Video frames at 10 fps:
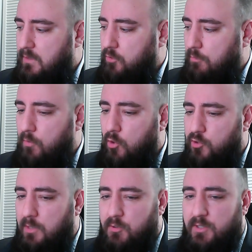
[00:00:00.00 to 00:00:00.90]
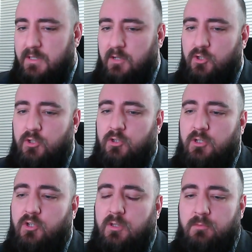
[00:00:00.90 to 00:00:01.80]
to można przeznaczyć
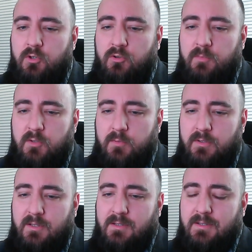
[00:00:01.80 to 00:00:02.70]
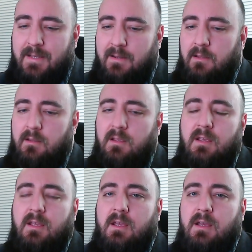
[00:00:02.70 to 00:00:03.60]
te 75% ceny
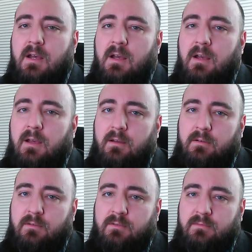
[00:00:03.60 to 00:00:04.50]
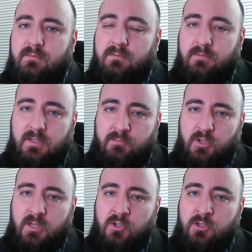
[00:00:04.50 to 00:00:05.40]
E, ze
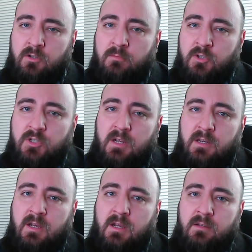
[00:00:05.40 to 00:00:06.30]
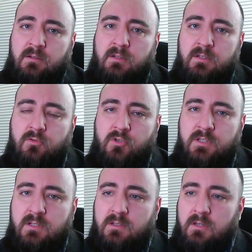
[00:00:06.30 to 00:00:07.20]
sprzedaży tego mieszkania i
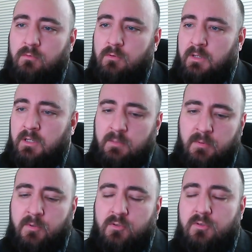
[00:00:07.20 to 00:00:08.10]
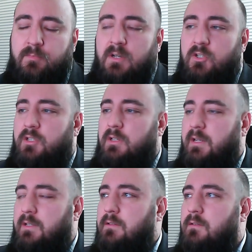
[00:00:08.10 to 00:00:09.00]
skorzystać z tej ulgi i po prostu spłacić ten
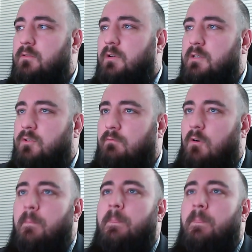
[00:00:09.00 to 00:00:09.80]
kredyt jednorazowo.